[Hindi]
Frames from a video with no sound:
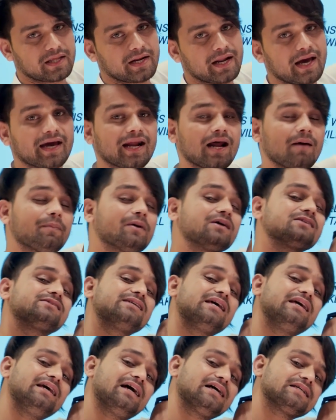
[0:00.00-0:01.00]
देना अगर आपका
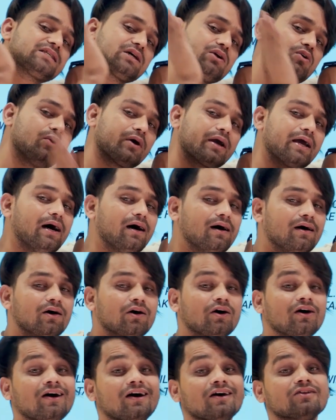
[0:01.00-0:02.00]
सही आंसर हो गया
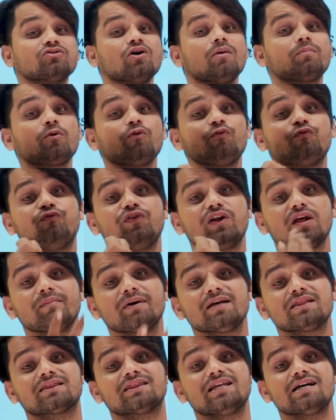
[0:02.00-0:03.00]
तो आपको फ्री
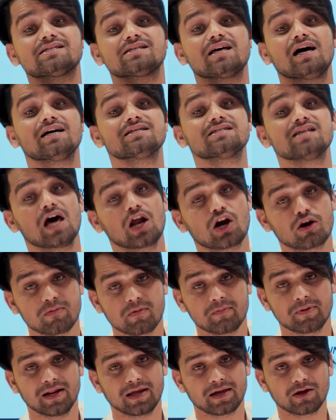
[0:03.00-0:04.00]
में दस हजार
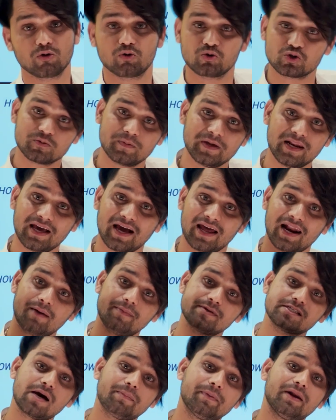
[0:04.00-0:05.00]
रुपए मिलेंगे कुछ भी नहीं करना
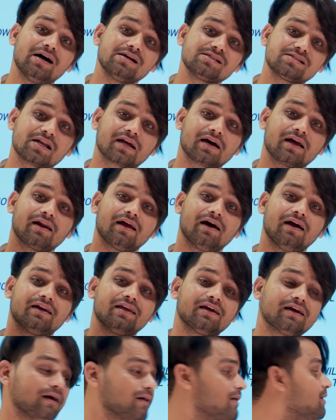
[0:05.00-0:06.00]
बस आपने आंसर करना है
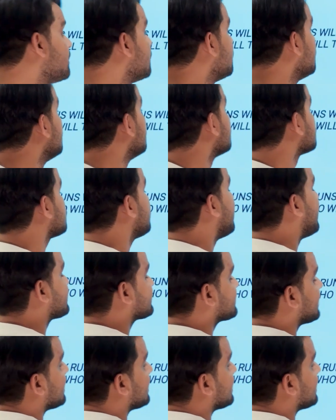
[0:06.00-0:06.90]
ठीक है तो बात